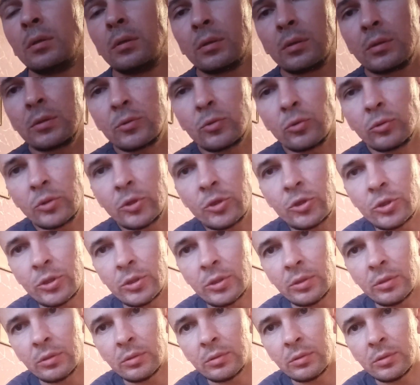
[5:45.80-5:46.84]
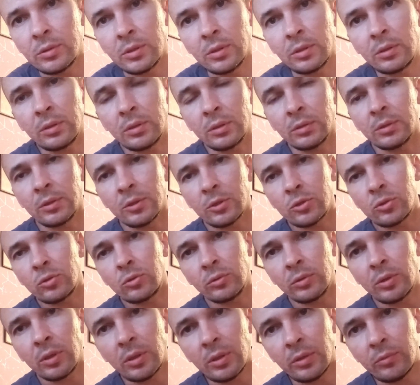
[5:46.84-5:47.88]
К соточке дело
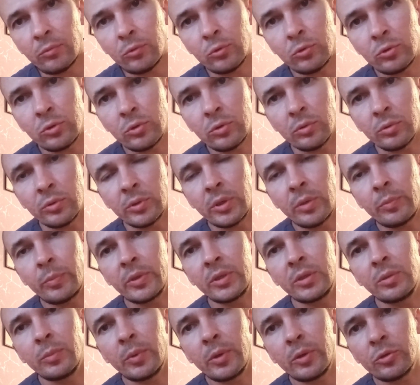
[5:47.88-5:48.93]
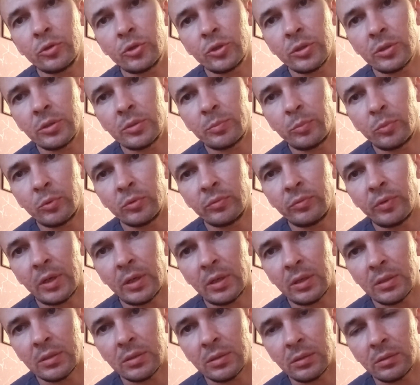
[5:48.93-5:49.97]
дошло до того, что я поднимаюсь сейчас по два
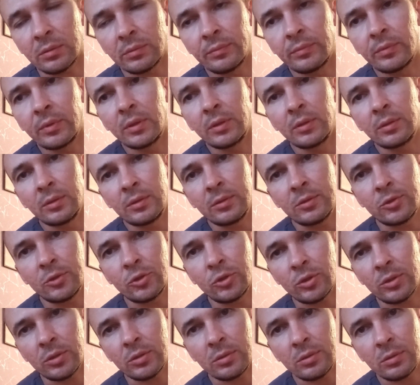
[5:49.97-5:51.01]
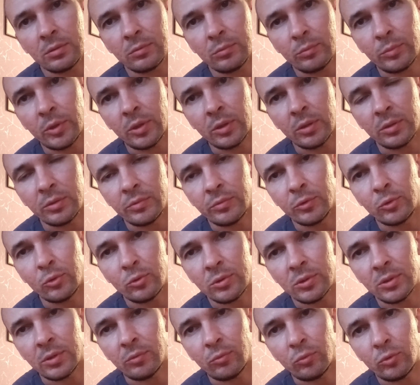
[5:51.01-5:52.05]
раза. Сейчас у меня
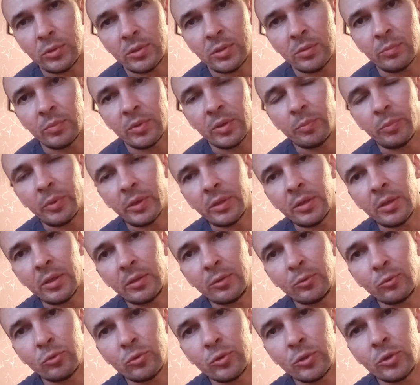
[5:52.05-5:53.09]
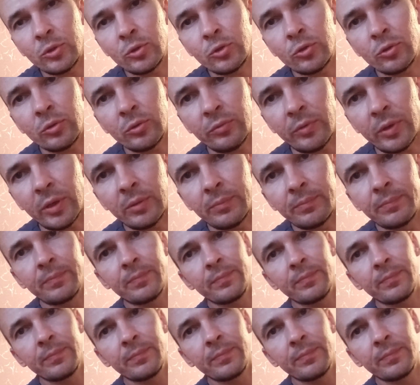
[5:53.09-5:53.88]
98, мне поднять нужно еще 2.